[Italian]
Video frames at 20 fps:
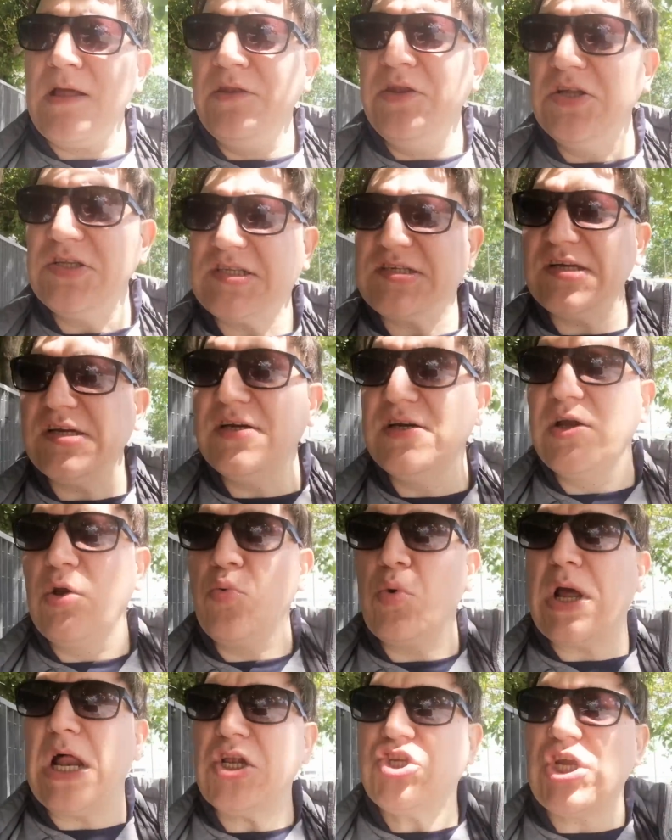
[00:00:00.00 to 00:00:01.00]
Danzo è
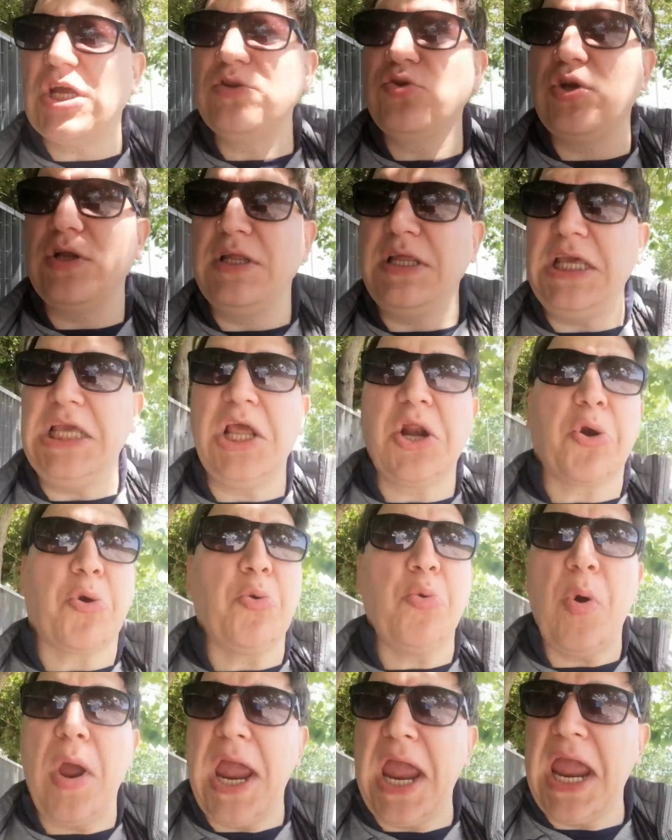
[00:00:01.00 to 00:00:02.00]
un calciatore
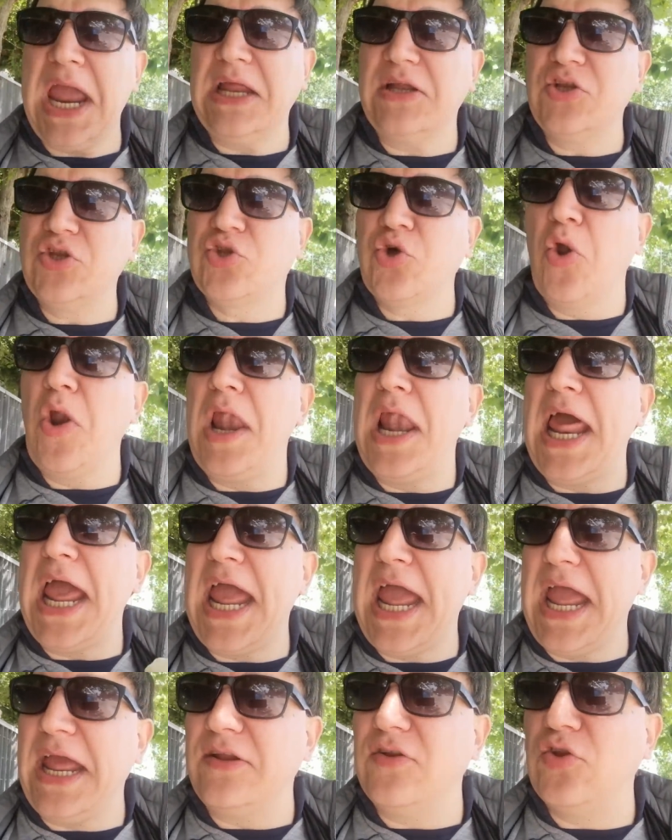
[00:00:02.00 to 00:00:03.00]
irruento,
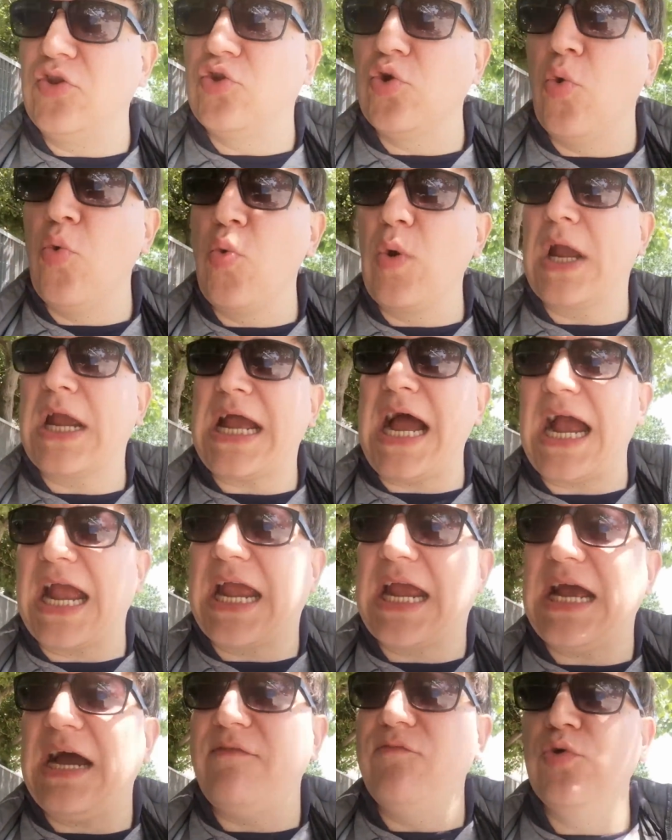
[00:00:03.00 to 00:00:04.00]
lento, un
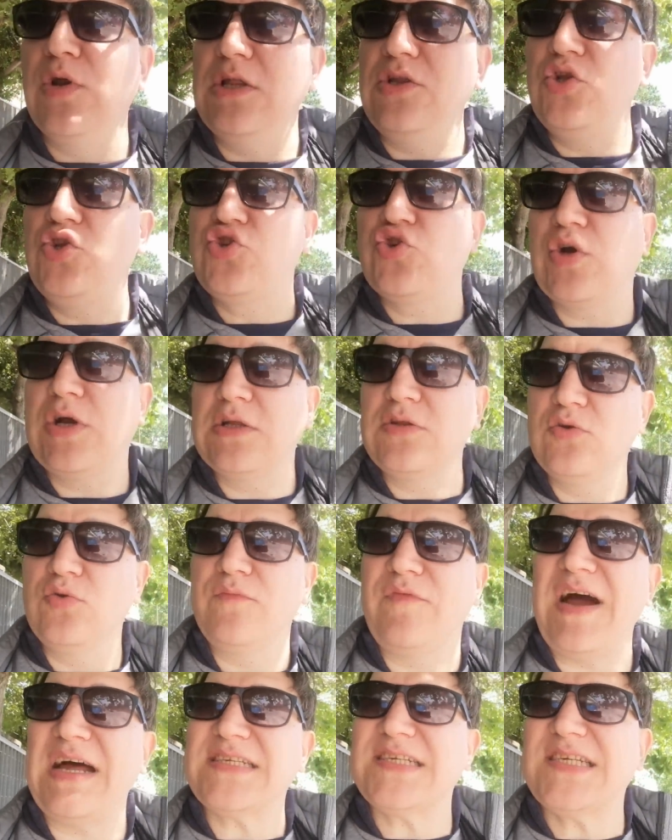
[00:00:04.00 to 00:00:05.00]
caccavone di
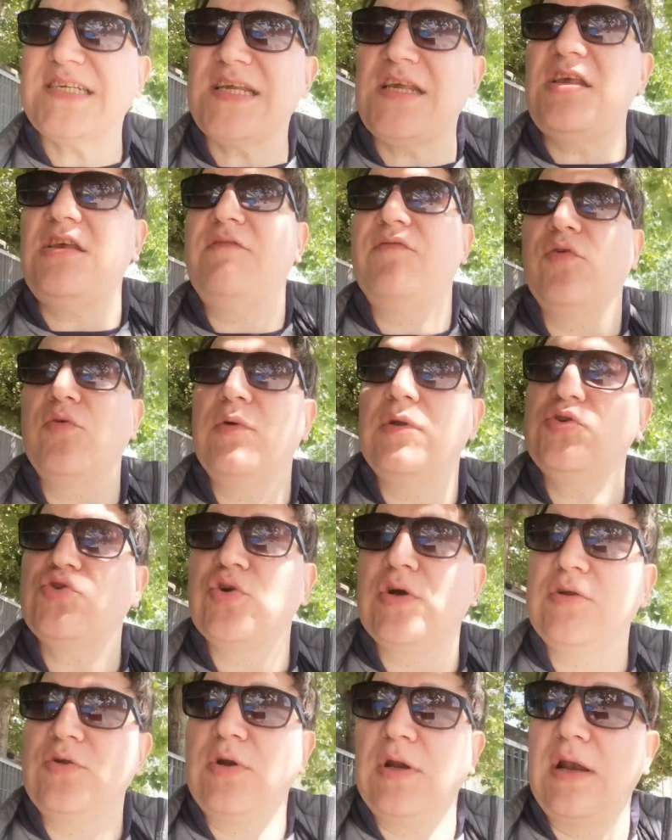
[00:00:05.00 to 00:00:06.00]
giocatore. Fa schifo quel
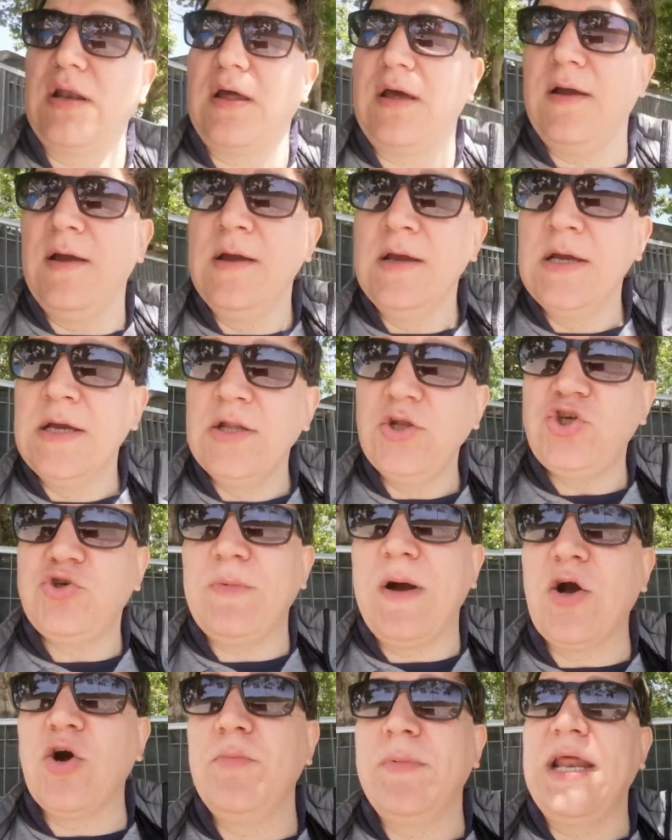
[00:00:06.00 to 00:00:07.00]
giocatore là. Dice,
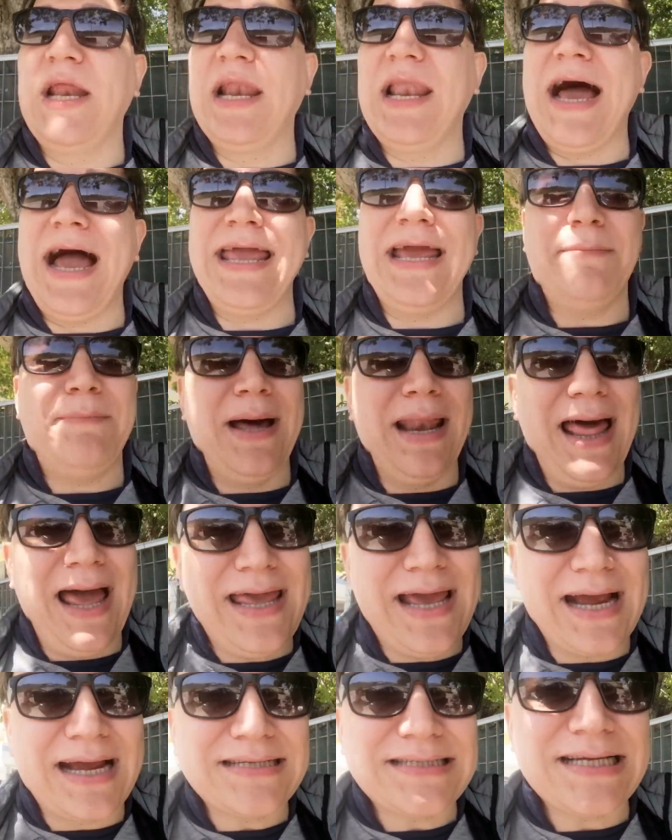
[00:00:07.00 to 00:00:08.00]
ma come nell'Ajax? Ma
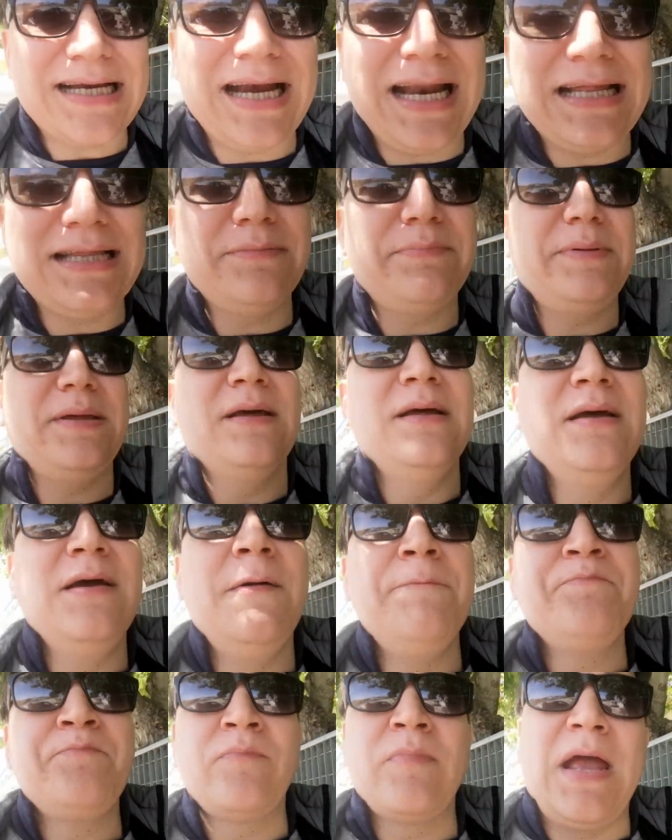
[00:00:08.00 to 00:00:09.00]
l'Ajax era nato,
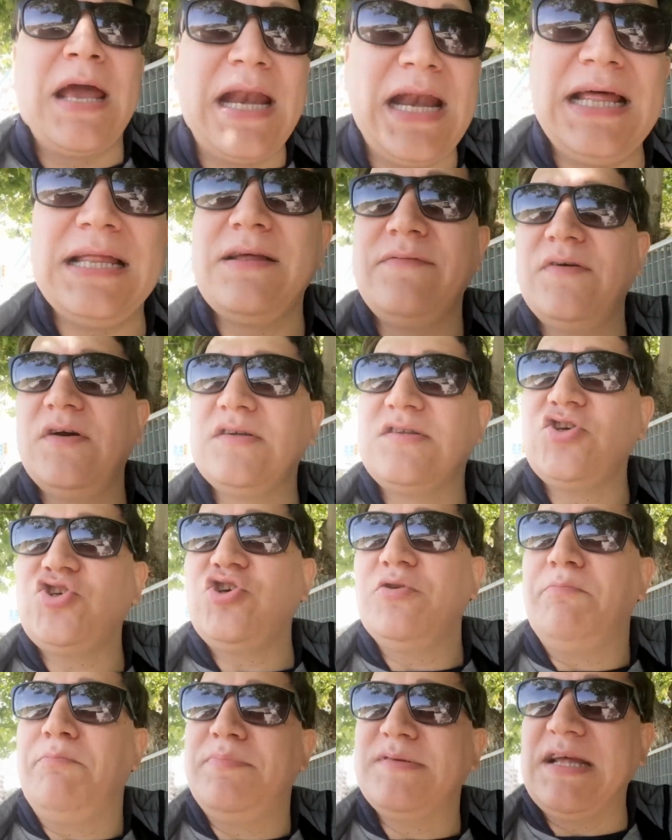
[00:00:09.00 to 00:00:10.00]
era nato
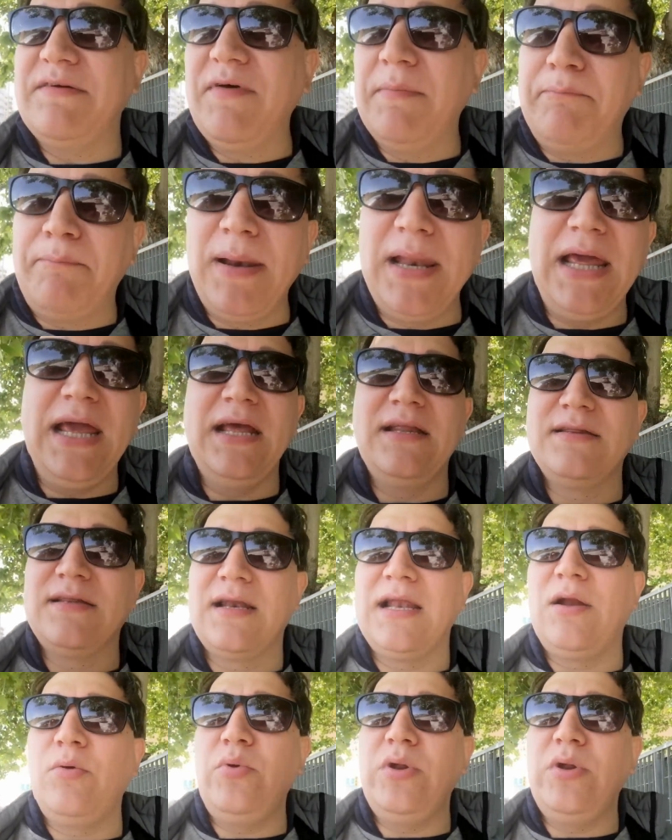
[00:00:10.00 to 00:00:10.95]
stava blind, là.